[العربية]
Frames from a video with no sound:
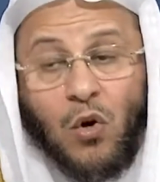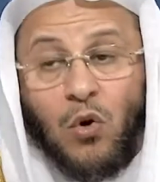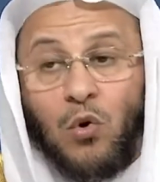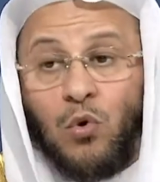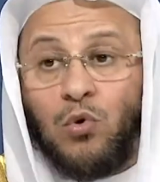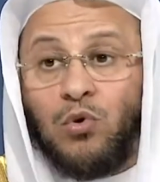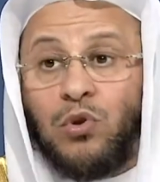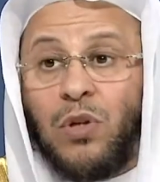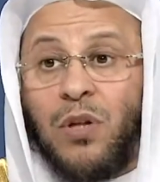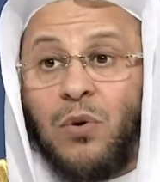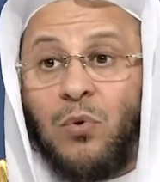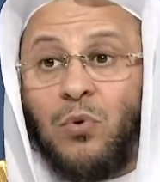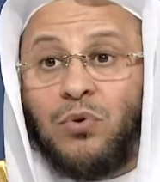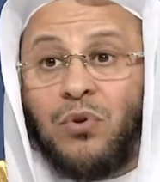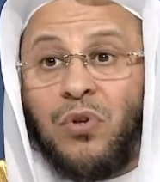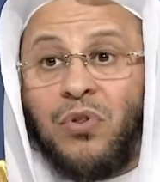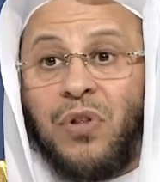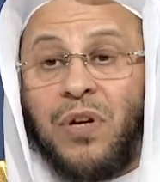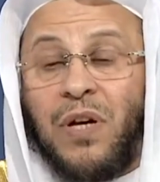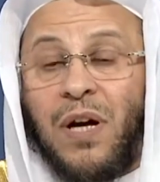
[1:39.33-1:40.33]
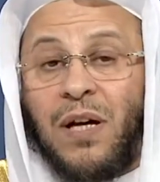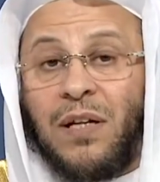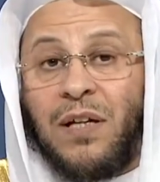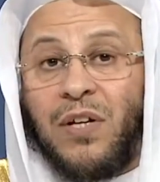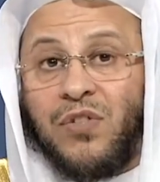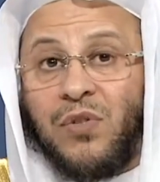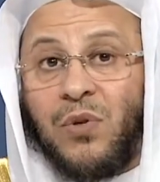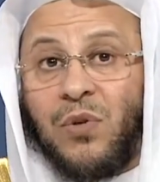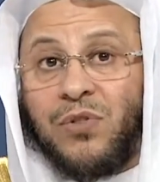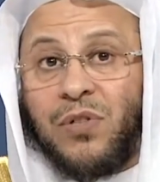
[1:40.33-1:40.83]
وتثني على
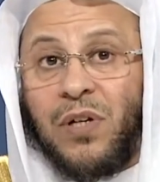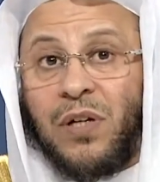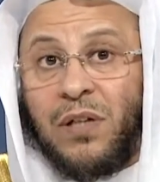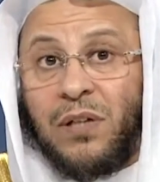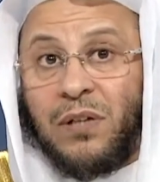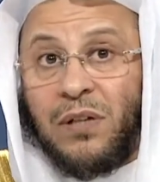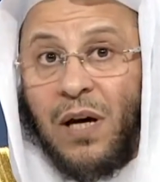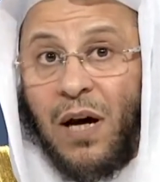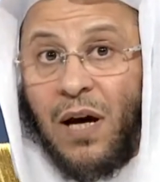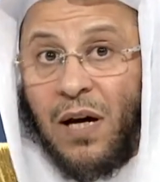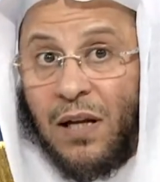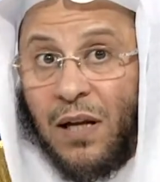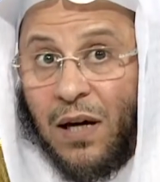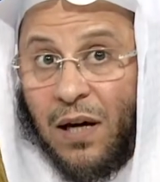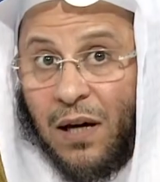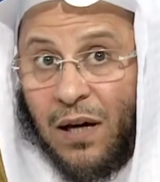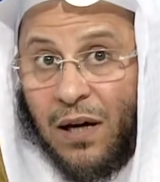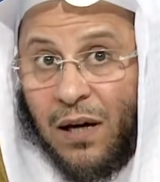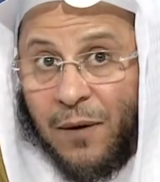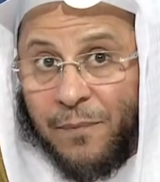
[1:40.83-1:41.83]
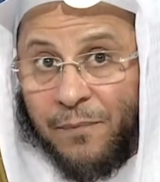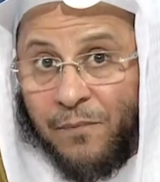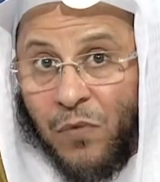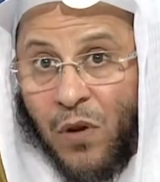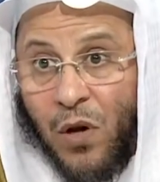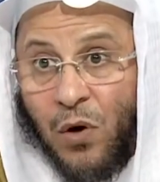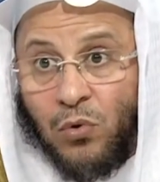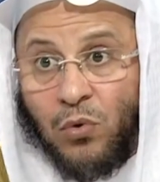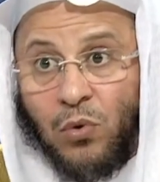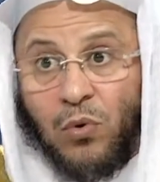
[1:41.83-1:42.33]
زوجها عند أهلها
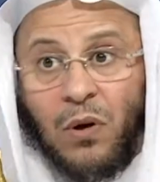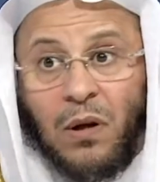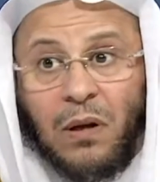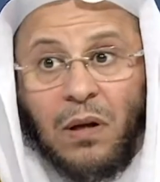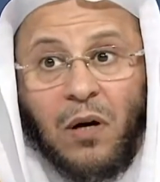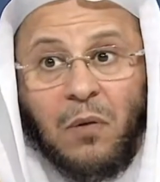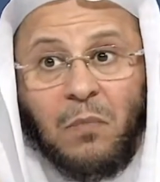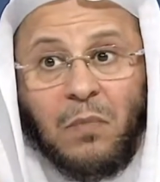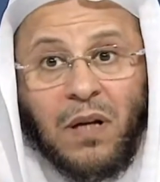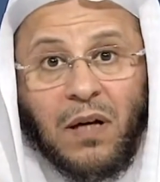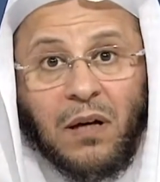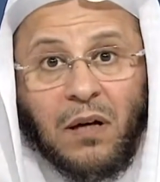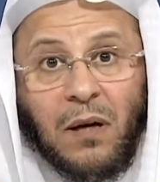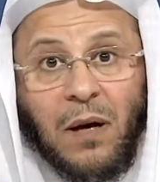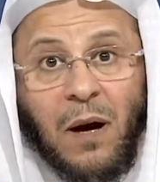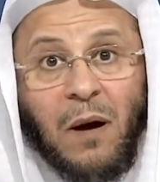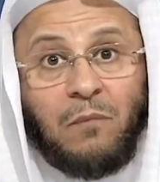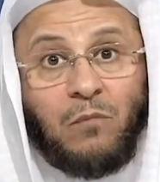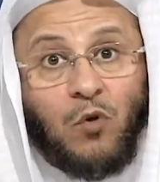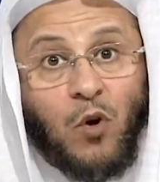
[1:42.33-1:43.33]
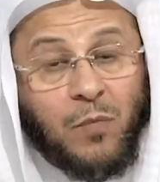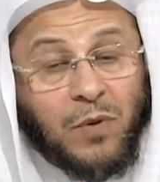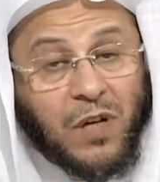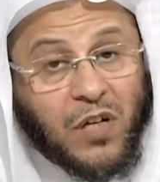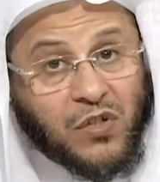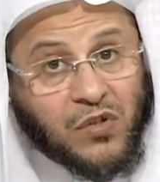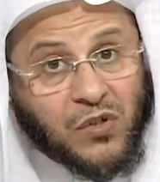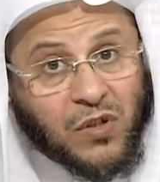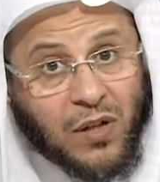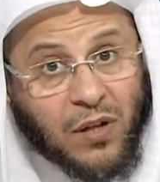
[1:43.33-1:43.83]
تقول اللهم لك الحمد
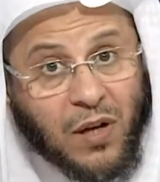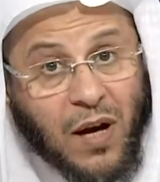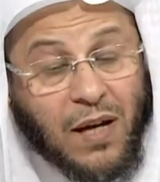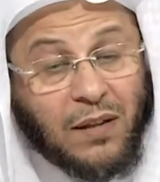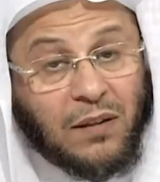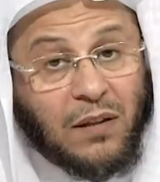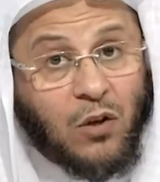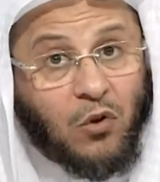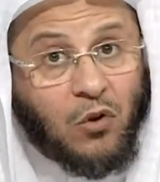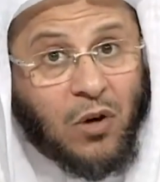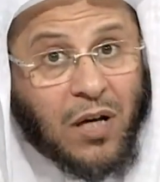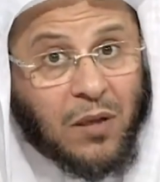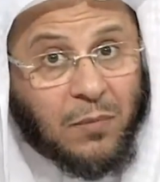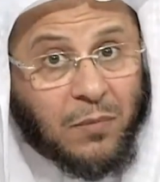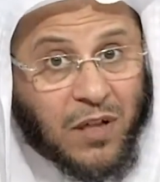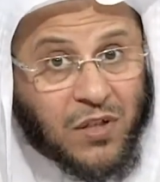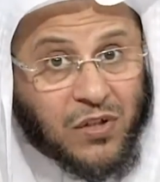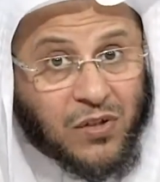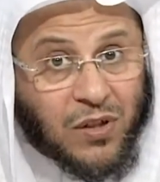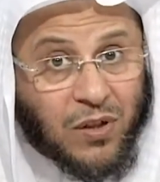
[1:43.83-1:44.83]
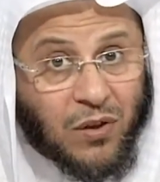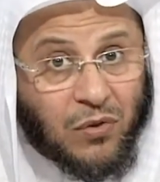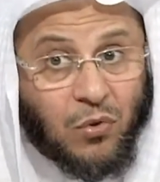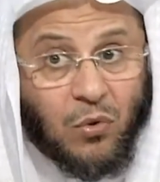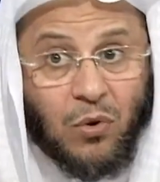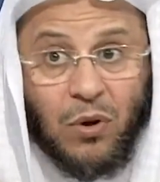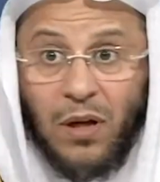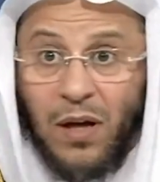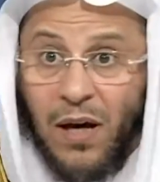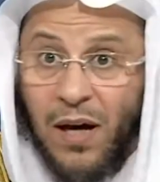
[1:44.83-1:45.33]
ومقصر حتى لو كان مقصر
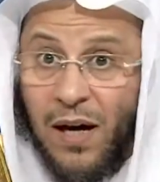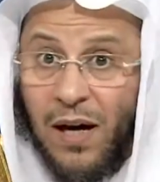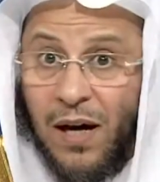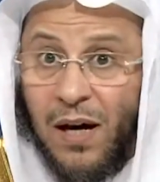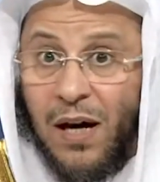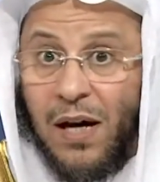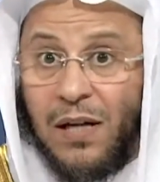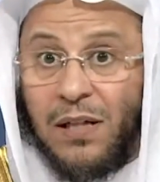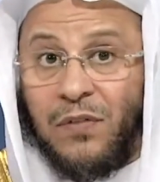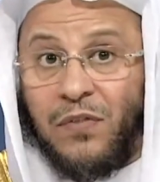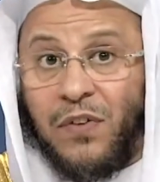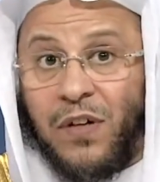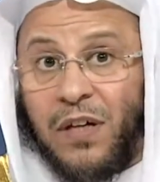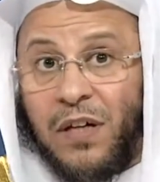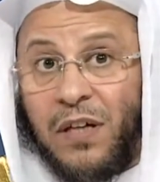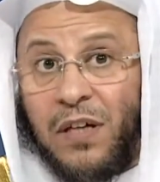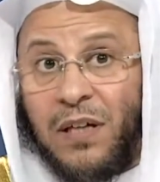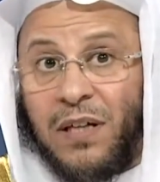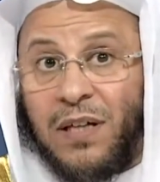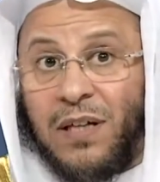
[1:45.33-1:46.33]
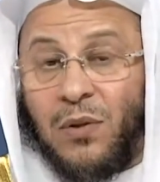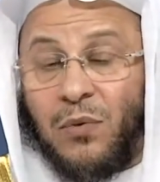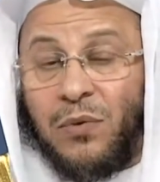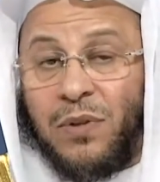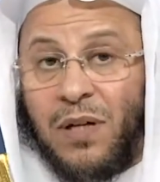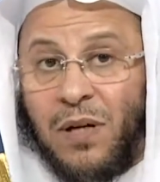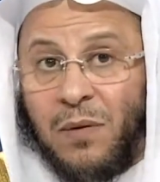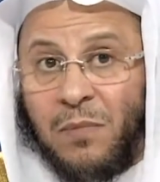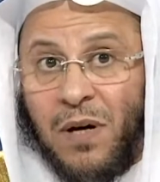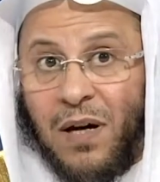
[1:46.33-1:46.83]
تقول لا أنا في خير
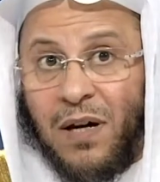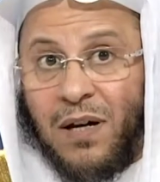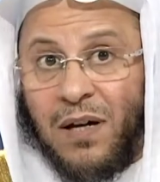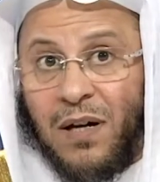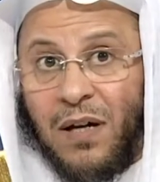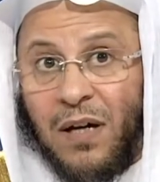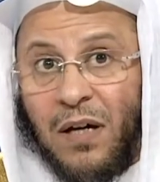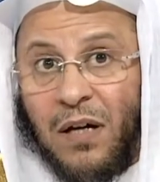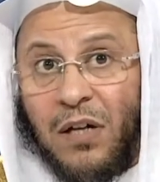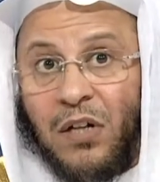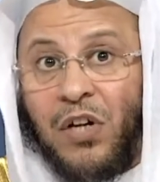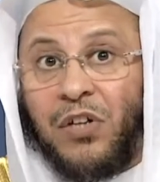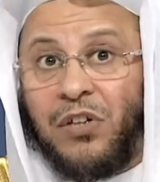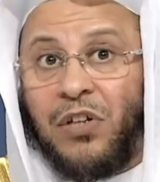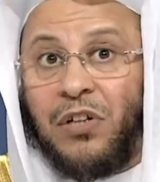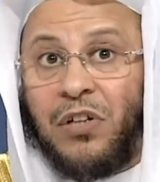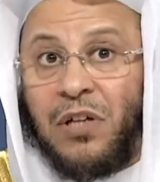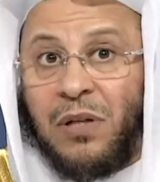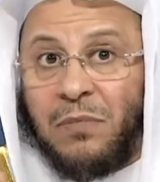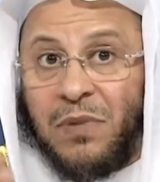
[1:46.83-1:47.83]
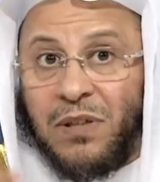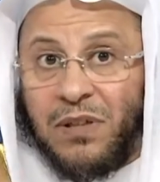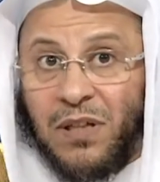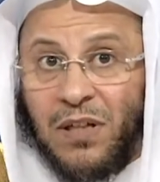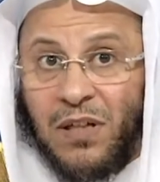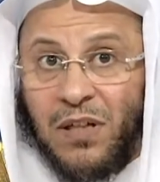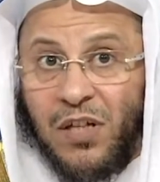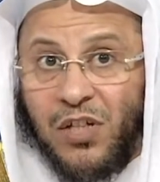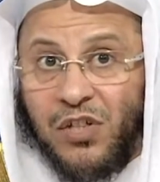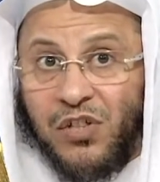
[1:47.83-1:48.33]
ونعمة لأن نعمة
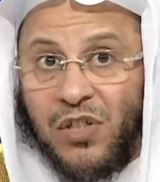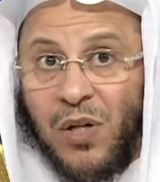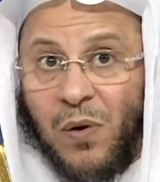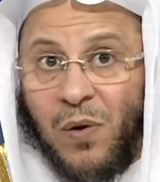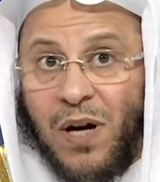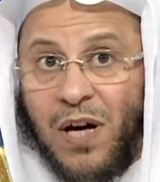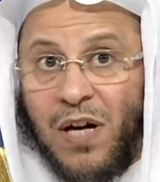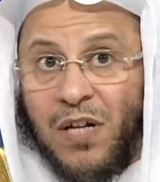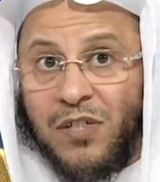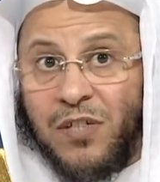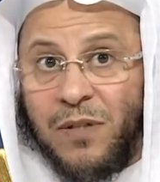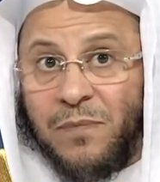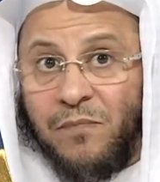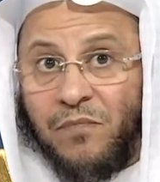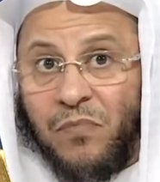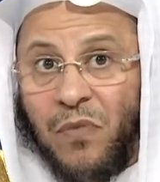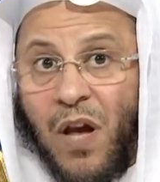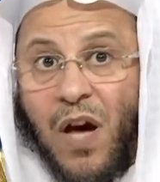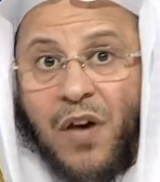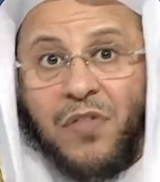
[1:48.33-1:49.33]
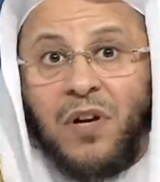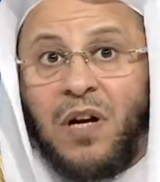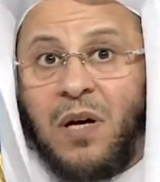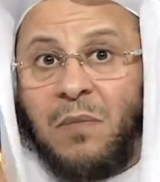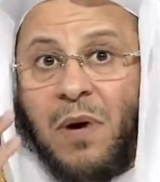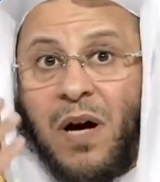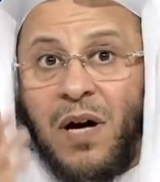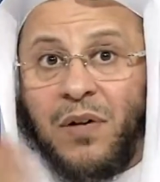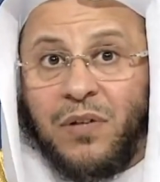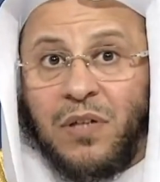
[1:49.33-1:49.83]
الزواج هذه
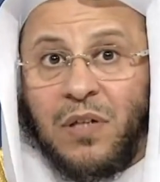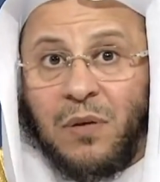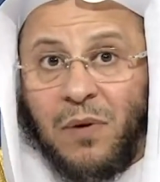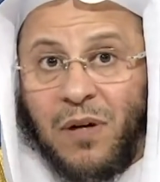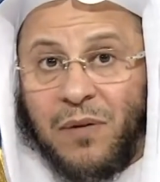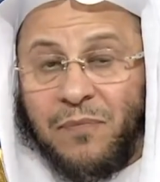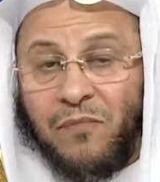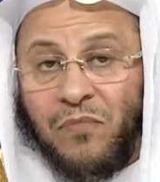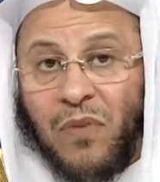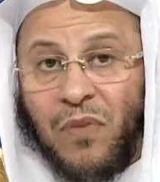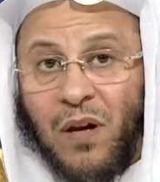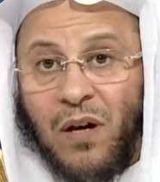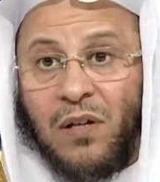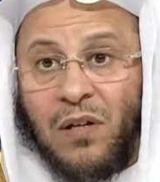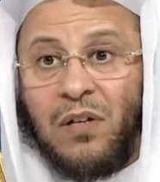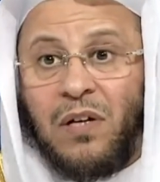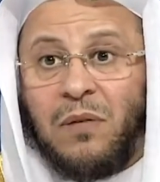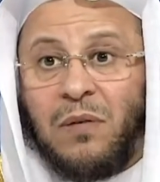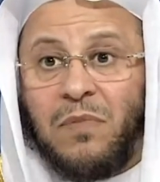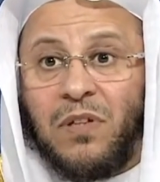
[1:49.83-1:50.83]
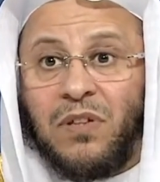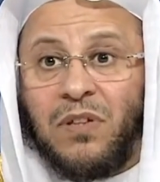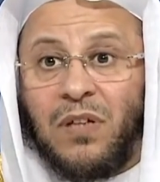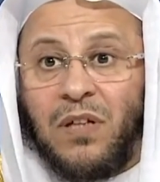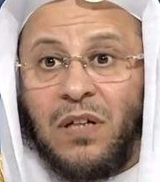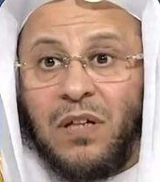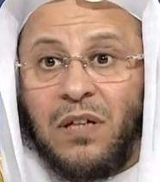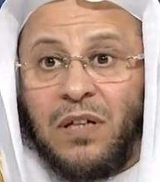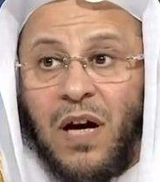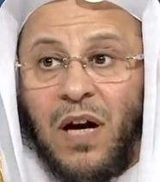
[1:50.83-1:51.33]
نعمة عظيمة نعمة
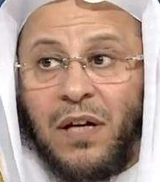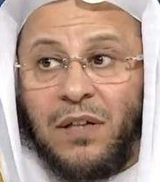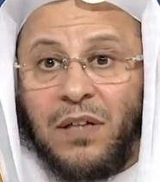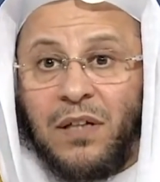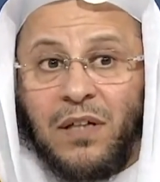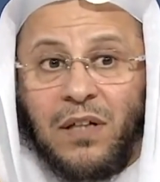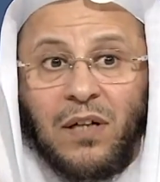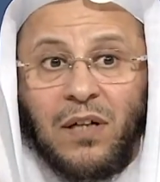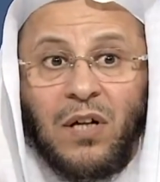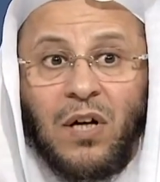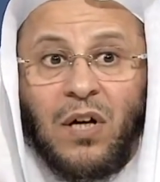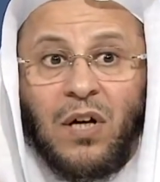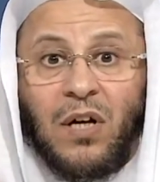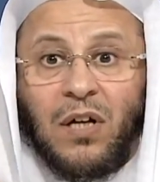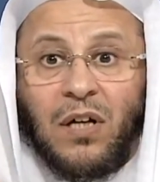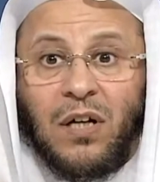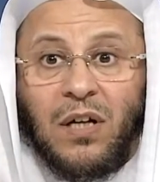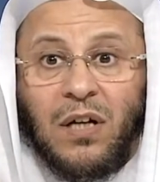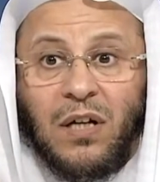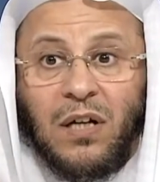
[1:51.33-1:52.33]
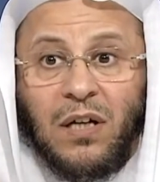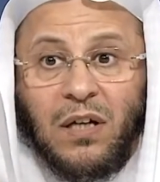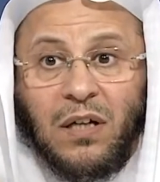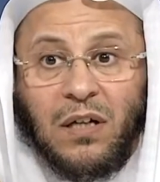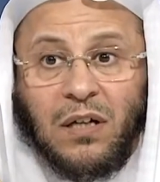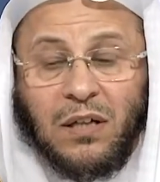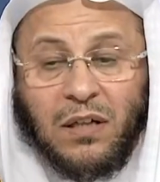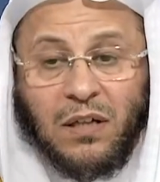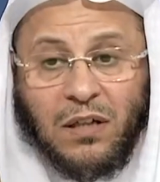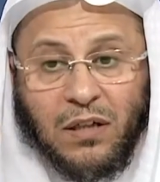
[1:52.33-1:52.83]
يعني
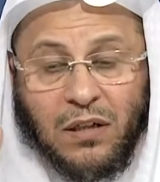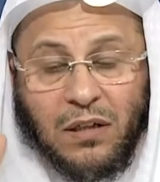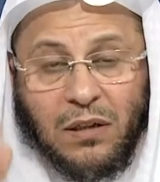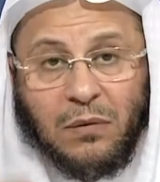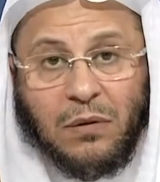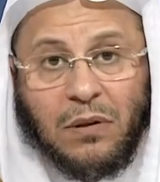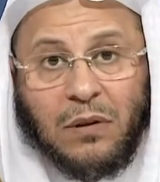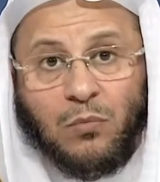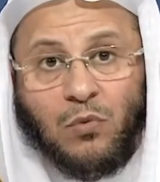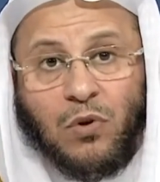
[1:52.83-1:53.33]
آه،